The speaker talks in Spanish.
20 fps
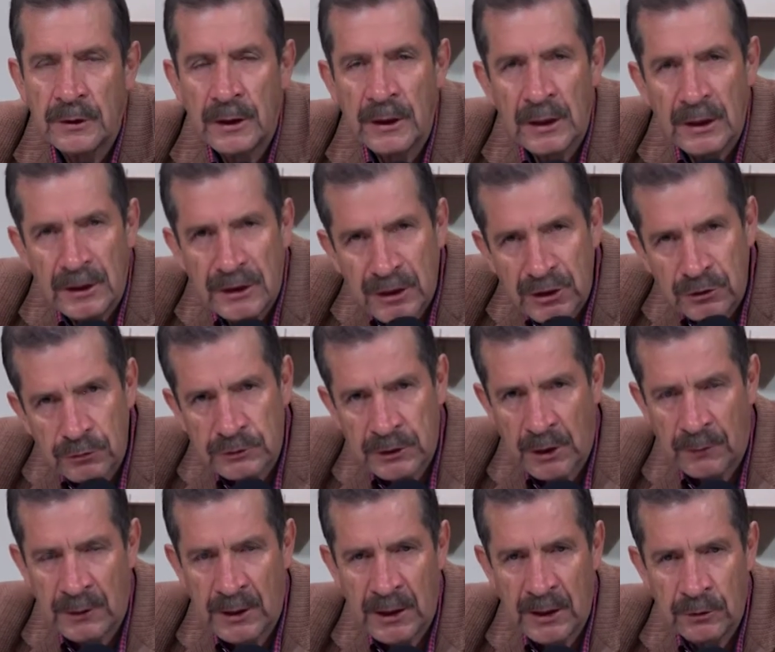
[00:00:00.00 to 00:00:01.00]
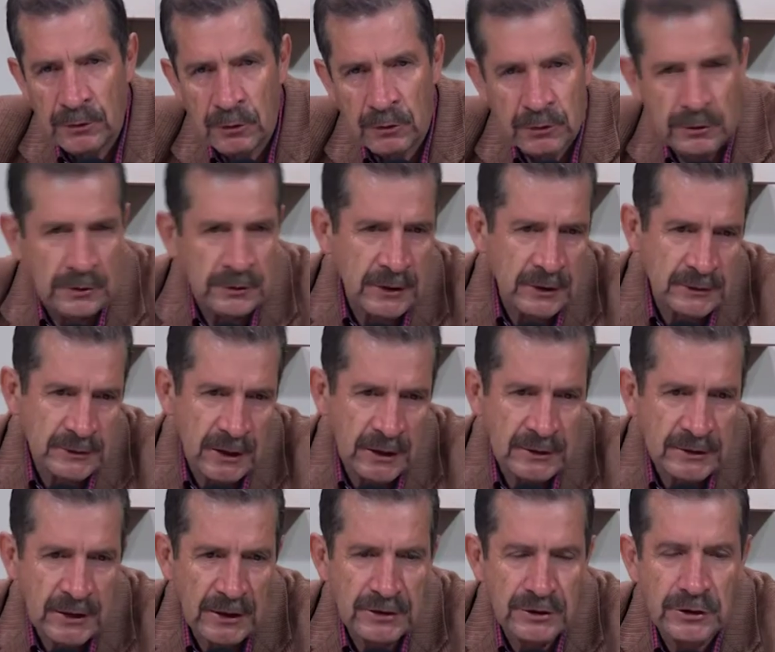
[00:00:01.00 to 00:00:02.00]
El niño trabajador de
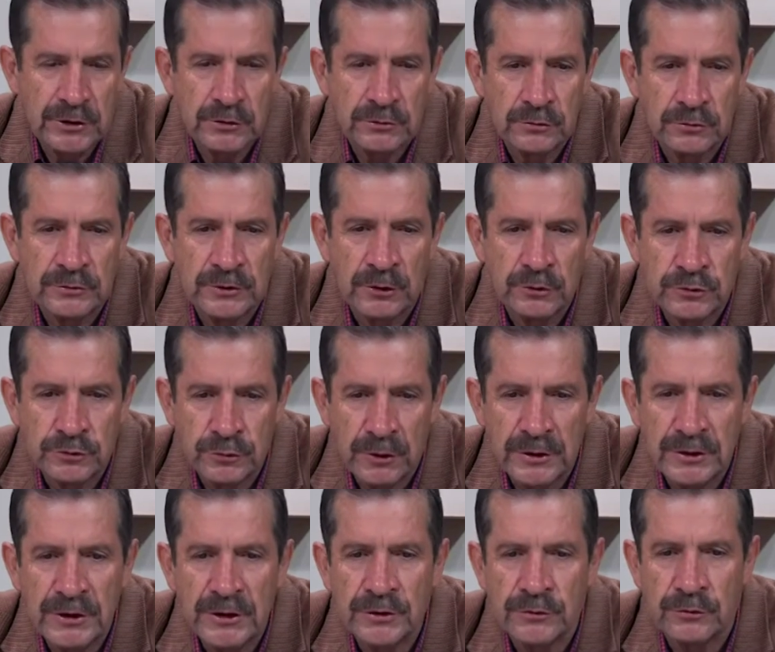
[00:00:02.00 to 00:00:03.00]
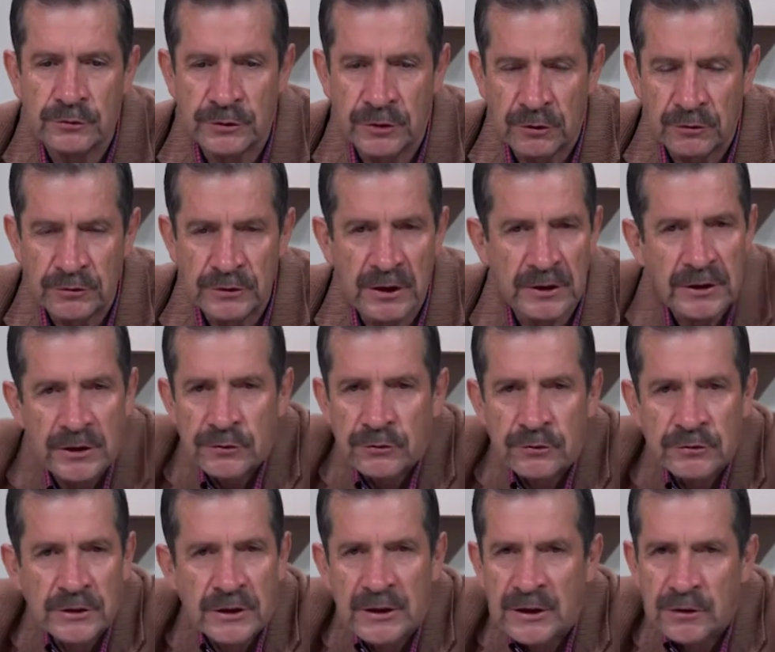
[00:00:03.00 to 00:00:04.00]
seis añitos, de ocho añitos, de once
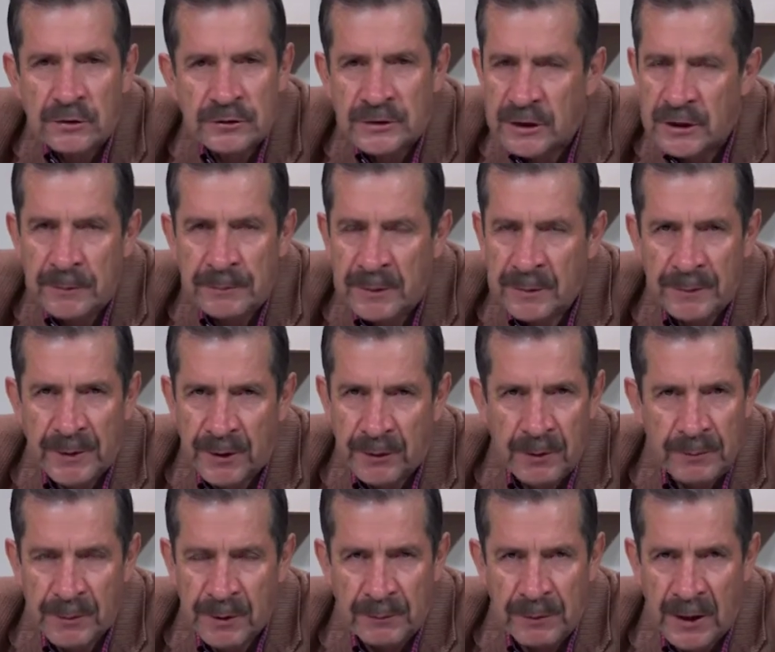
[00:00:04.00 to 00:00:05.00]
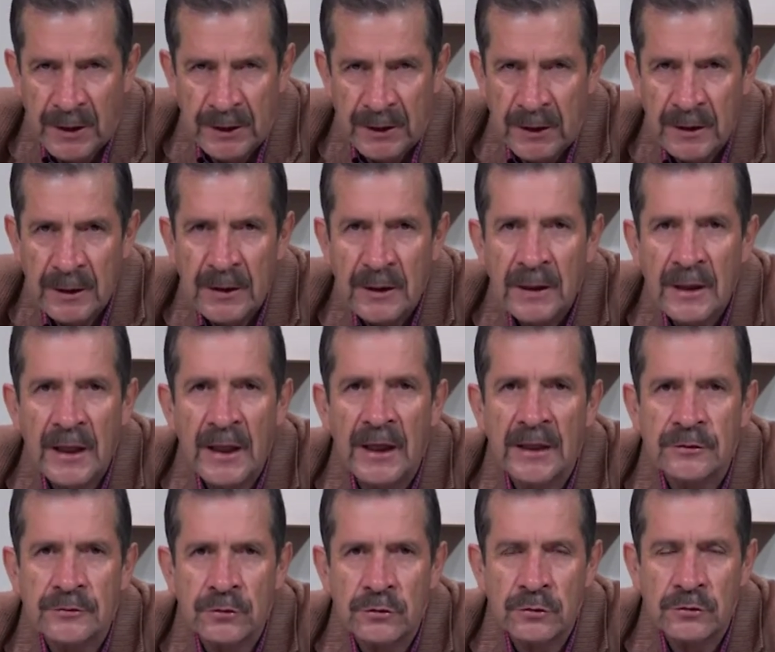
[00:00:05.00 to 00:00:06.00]
añitos y no tiene primero de primaria.
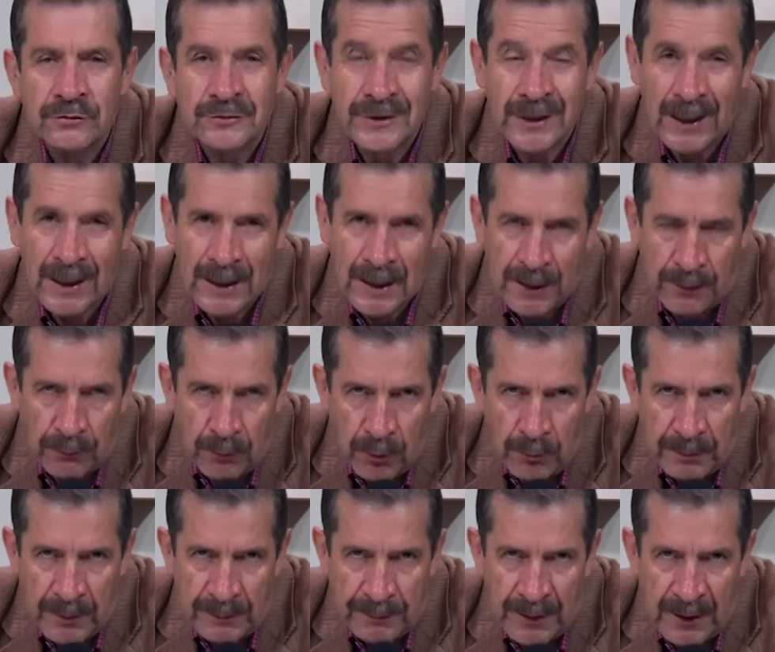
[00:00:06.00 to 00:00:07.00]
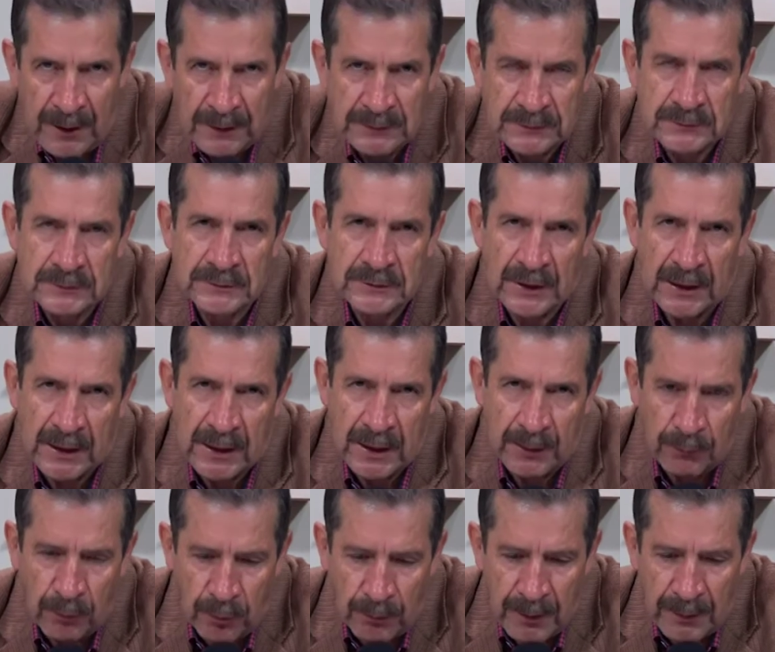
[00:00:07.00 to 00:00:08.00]
Eso se acabó, papás, se
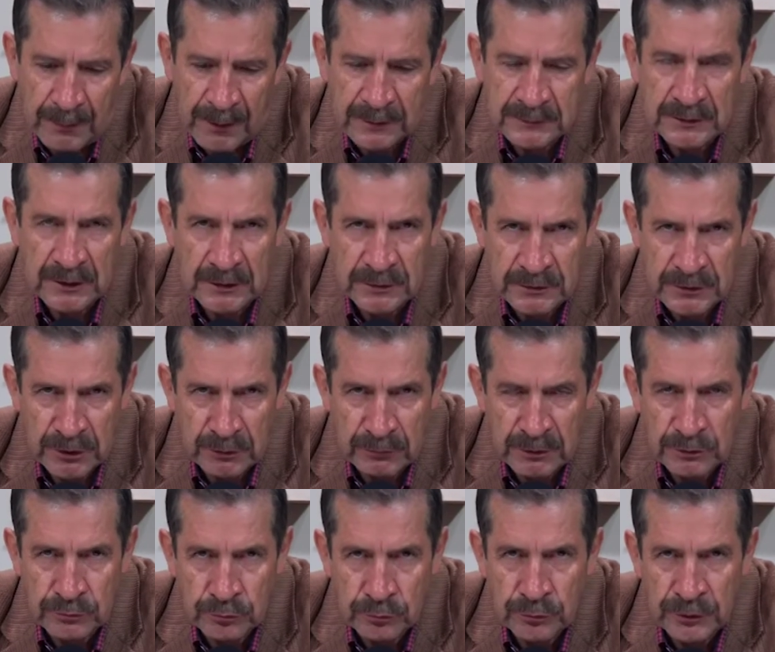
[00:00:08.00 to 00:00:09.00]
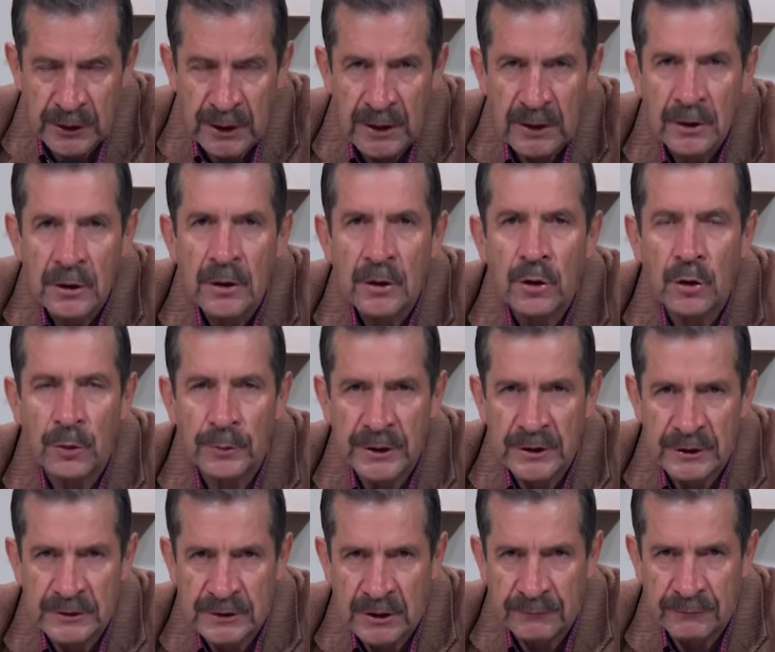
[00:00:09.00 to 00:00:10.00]
acabó, mamás. El chino estudia o
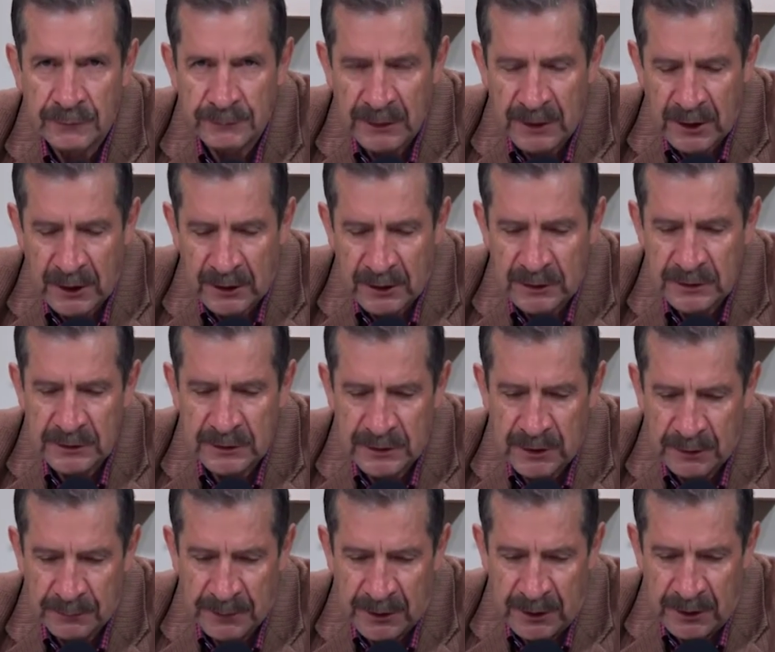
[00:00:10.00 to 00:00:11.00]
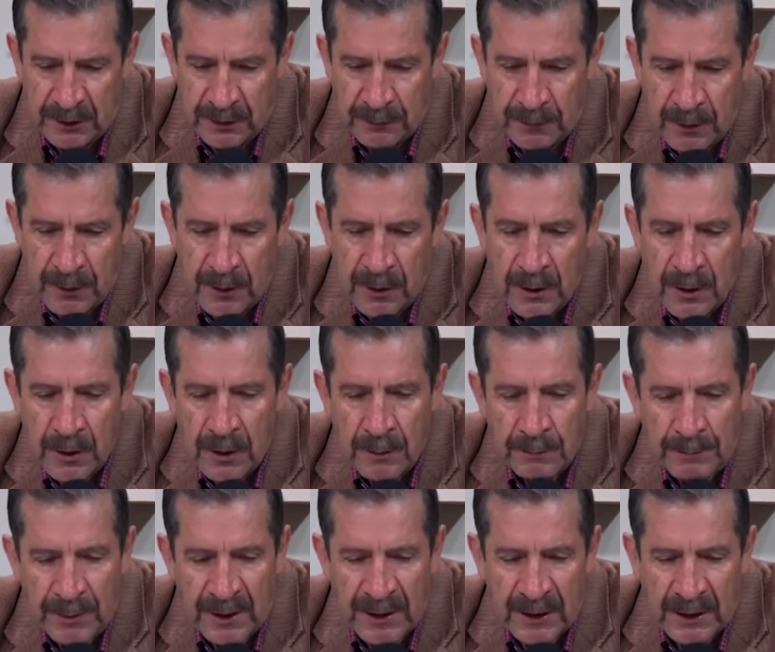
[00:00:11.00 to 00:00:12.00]
bienestar familiar interviene.
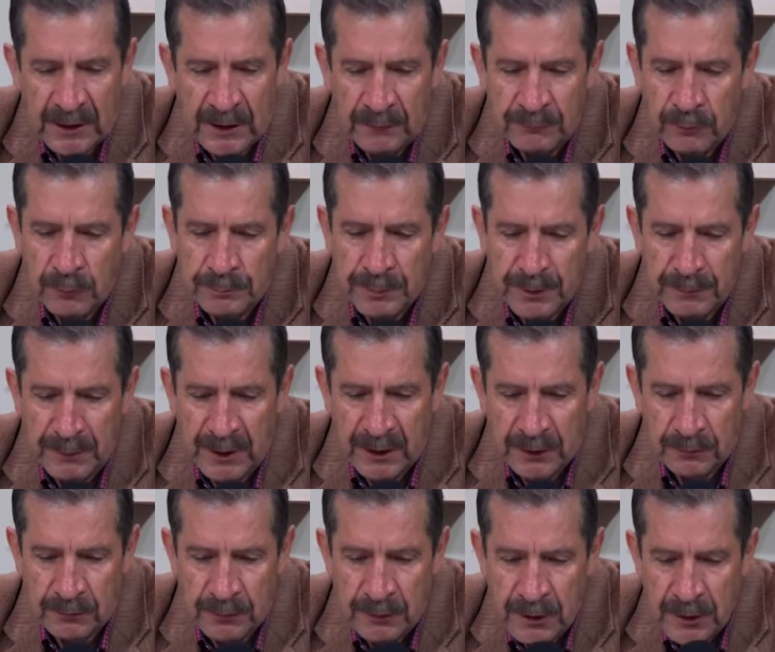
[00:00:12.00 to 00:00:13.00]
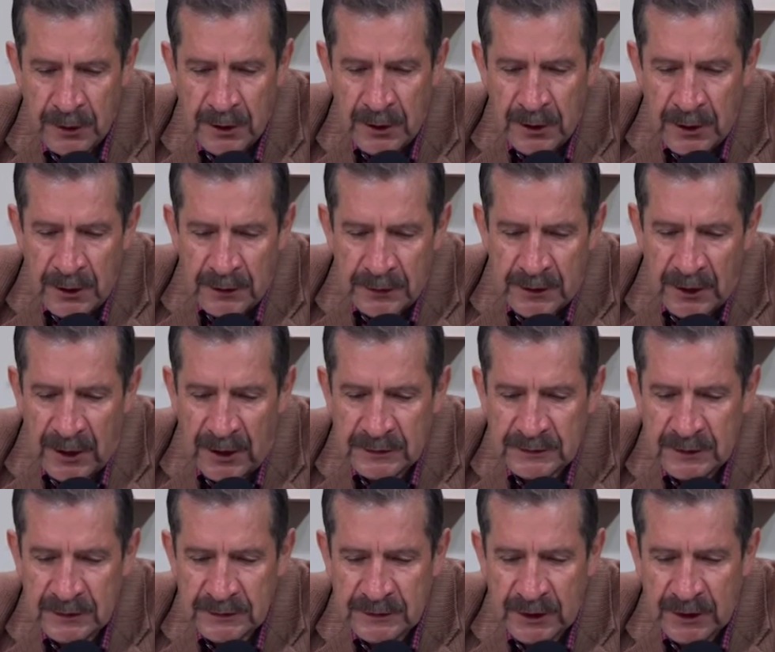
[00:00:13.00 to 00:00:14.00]
Parágrafo primero. De las
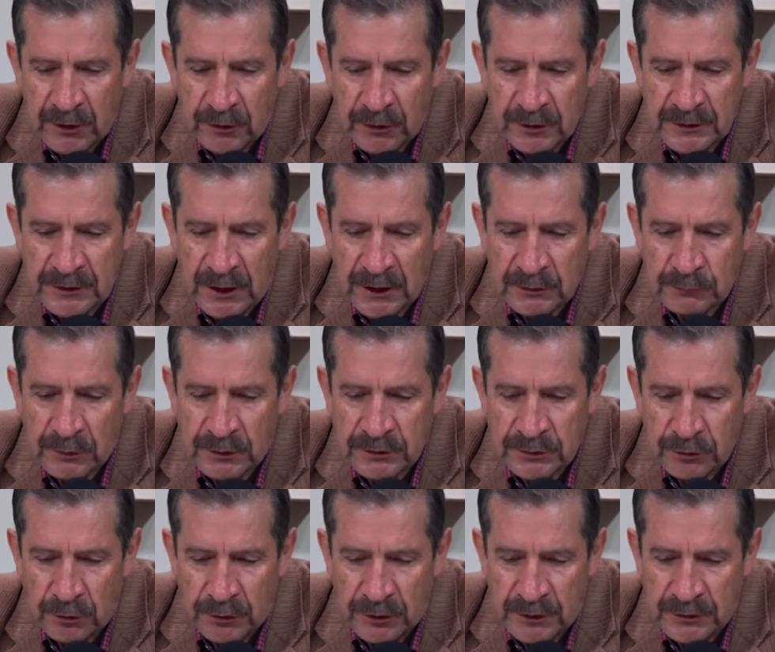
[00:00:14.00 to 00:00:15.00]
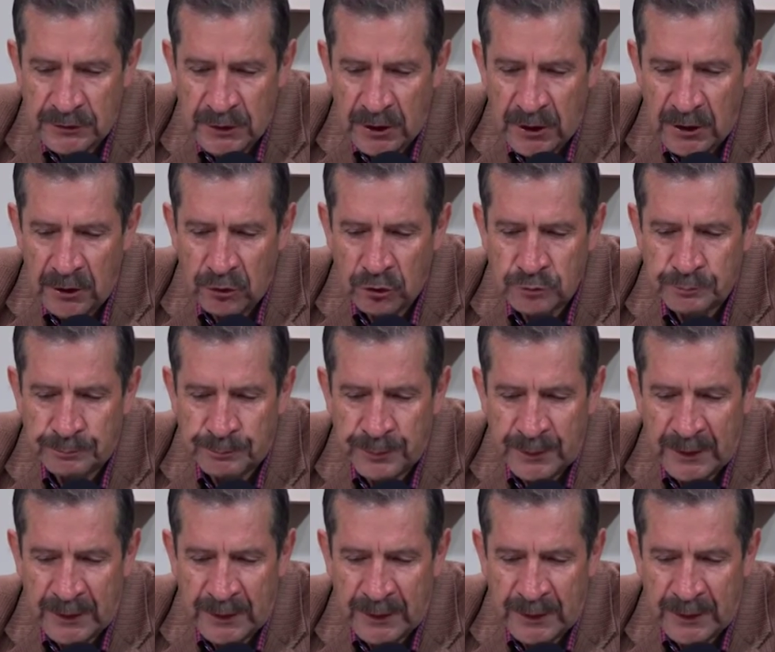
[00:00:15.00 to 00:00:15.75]
anteriores actuaciones, los